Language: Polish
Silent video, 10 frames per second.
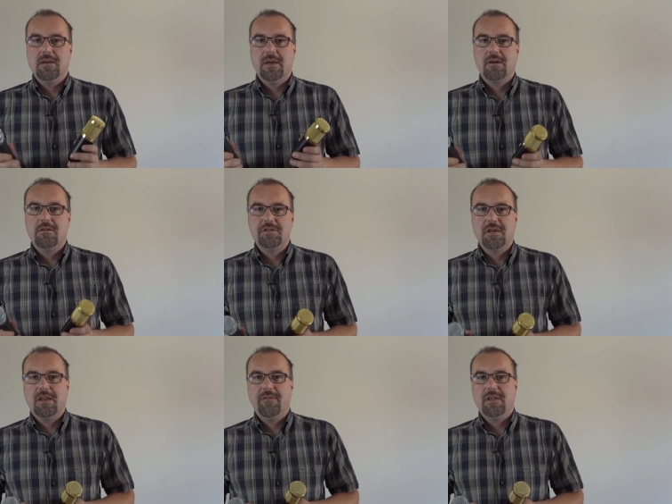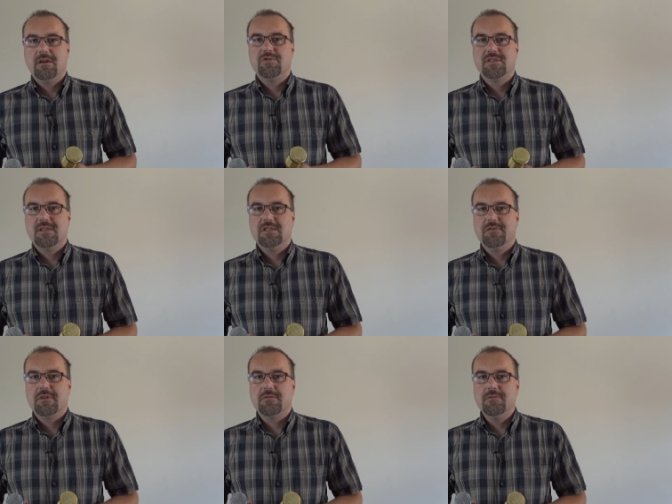jakość nagrywanego przez nas
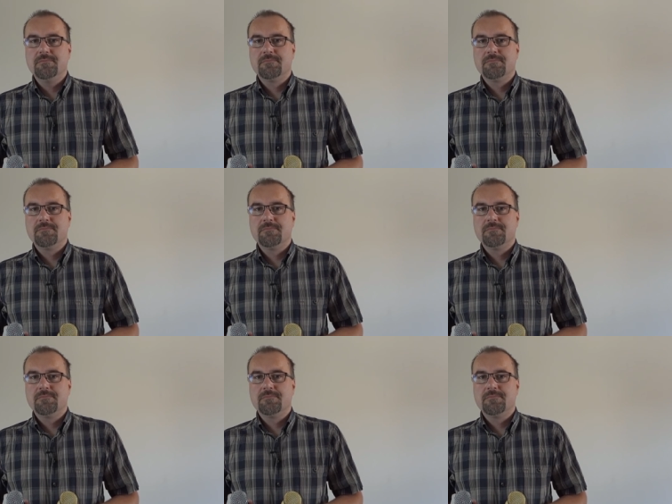dźwięku?